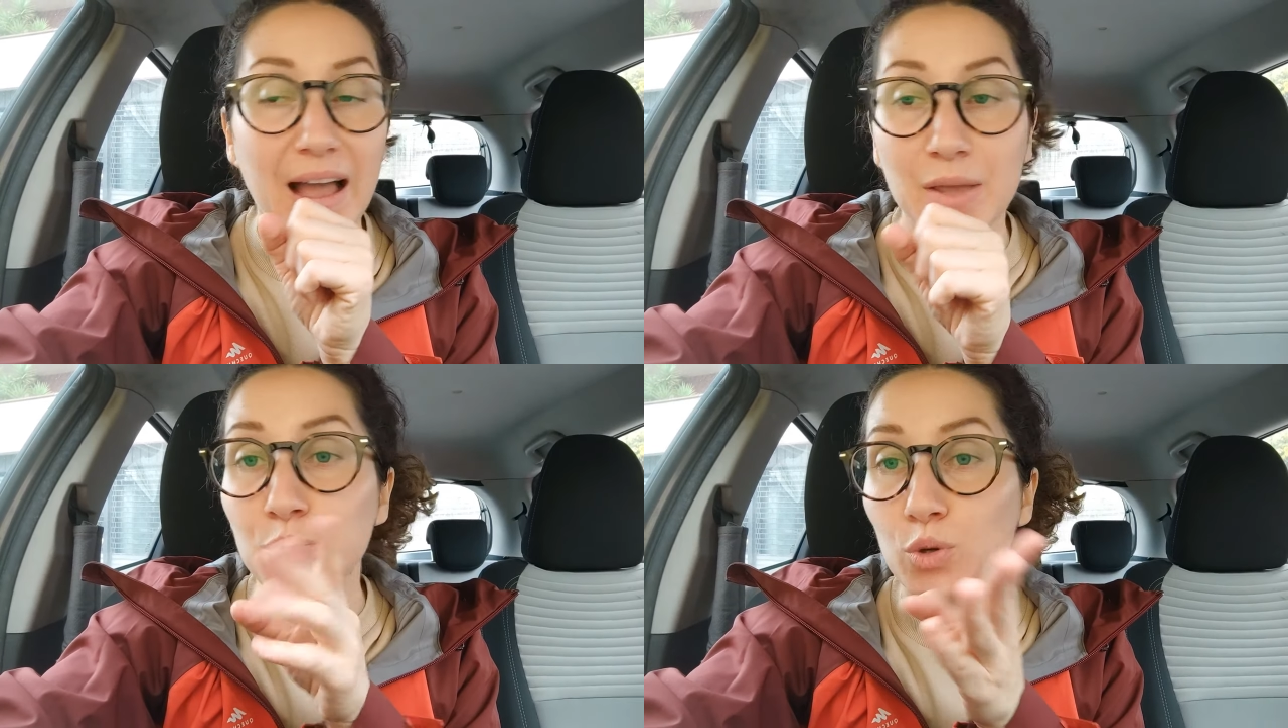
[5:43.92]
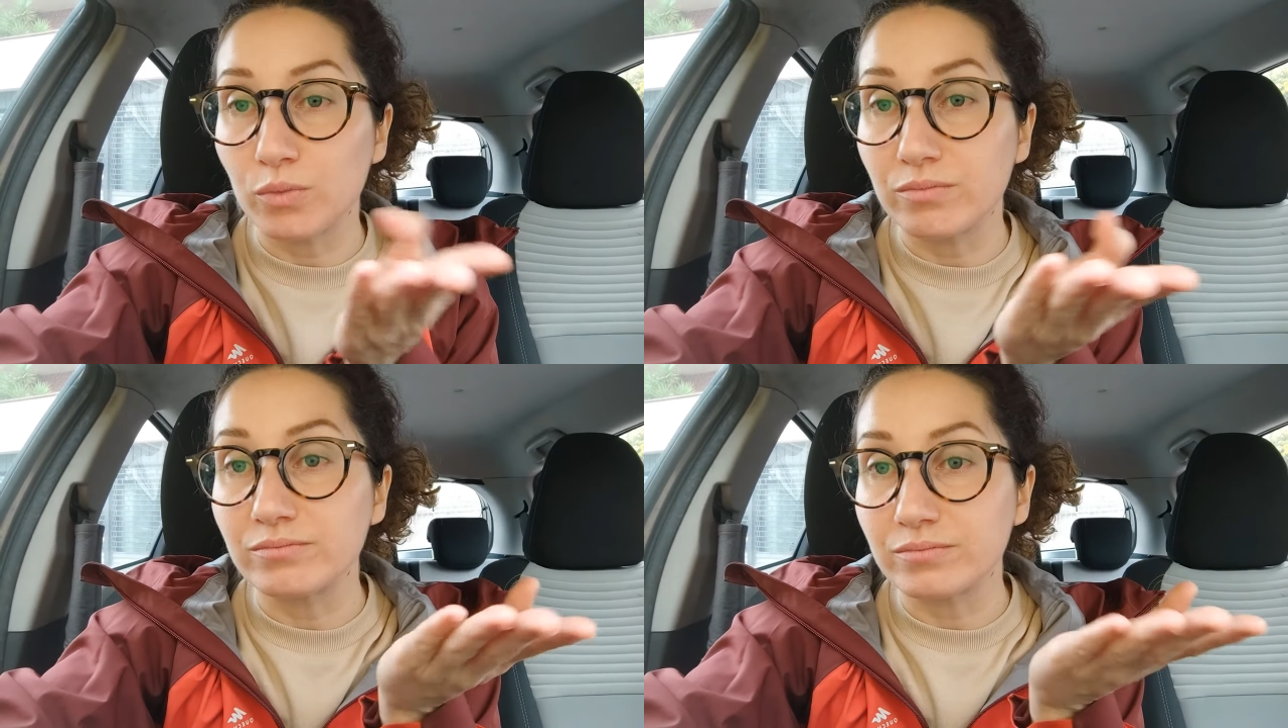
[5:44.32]
Ah, in più,
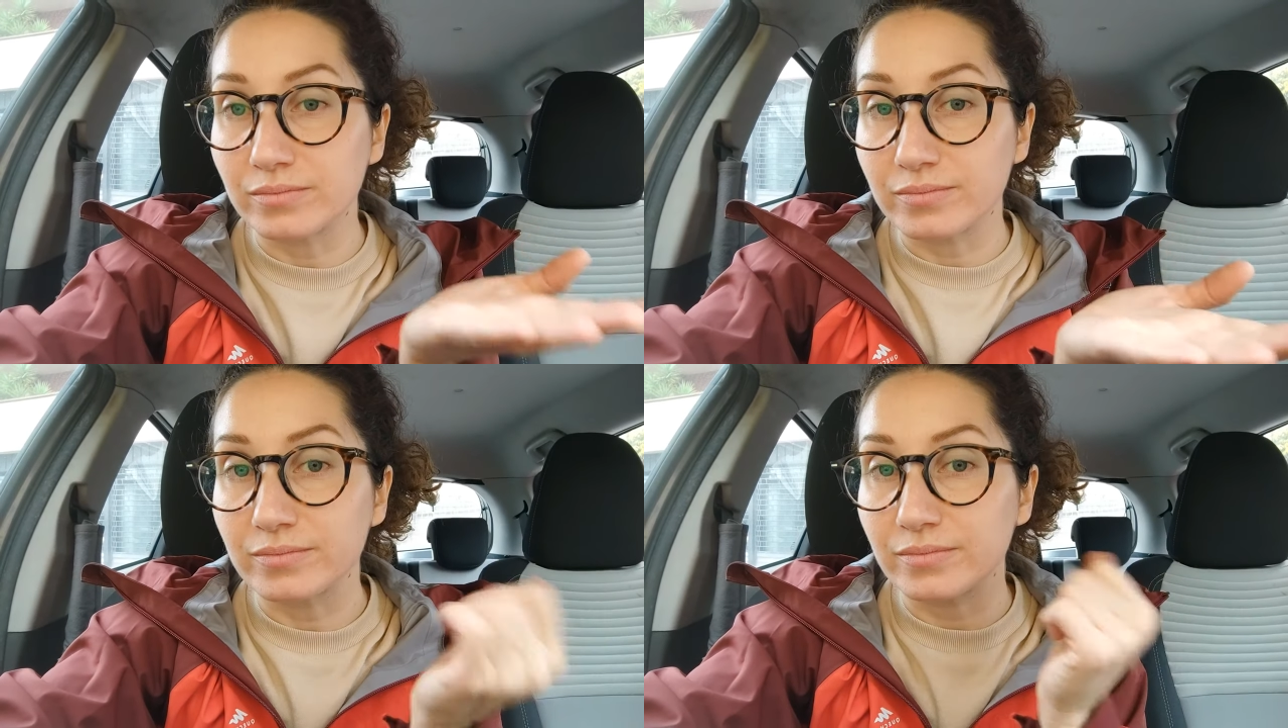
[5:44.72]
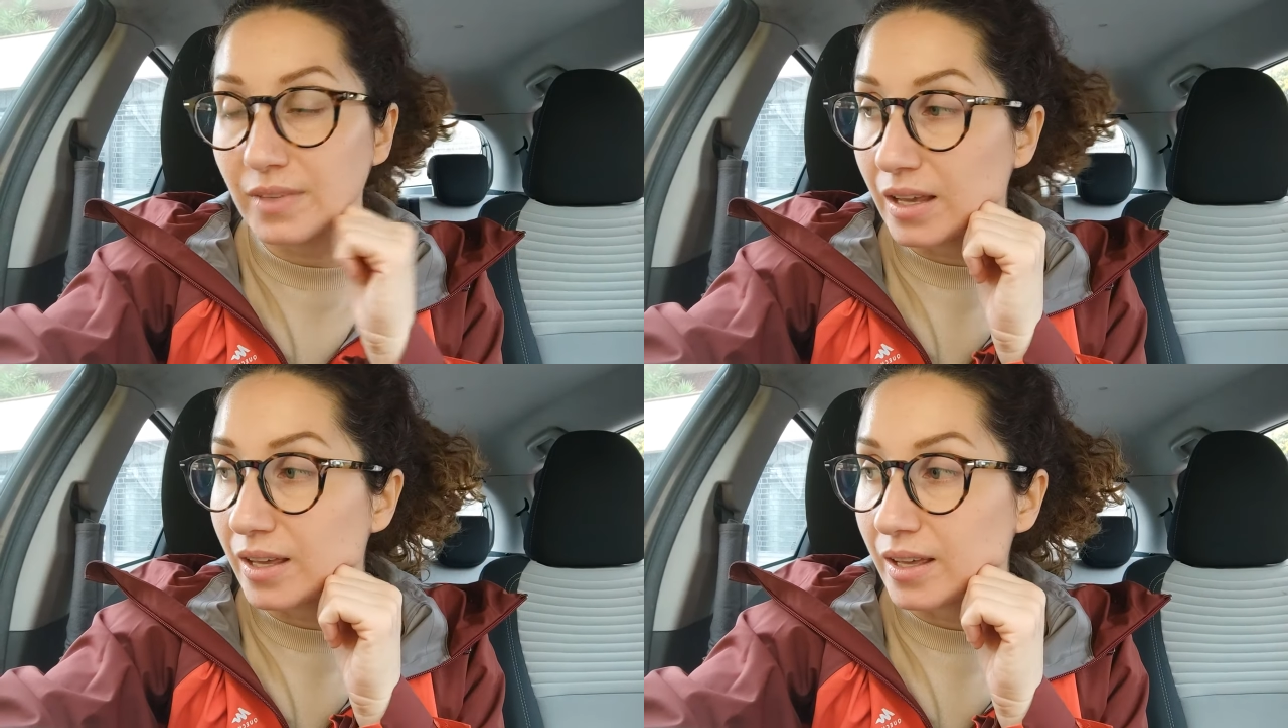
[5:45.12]
mh,
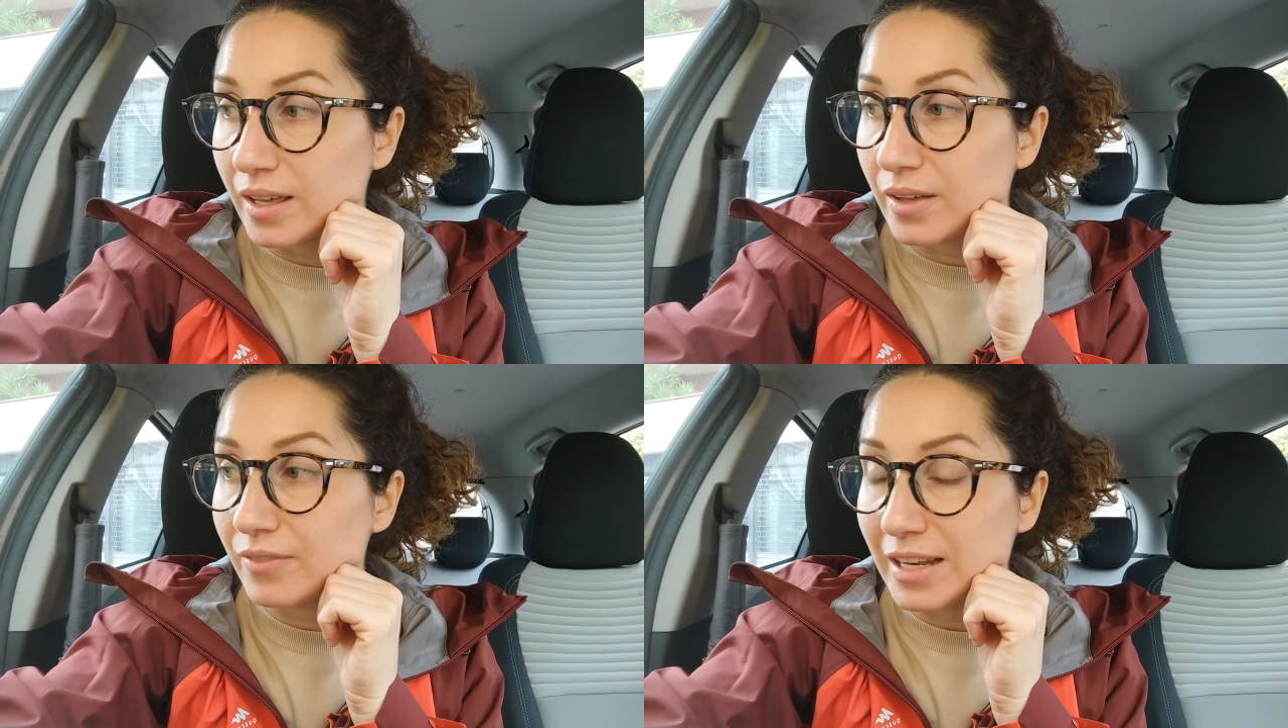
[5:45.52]
mm, eh,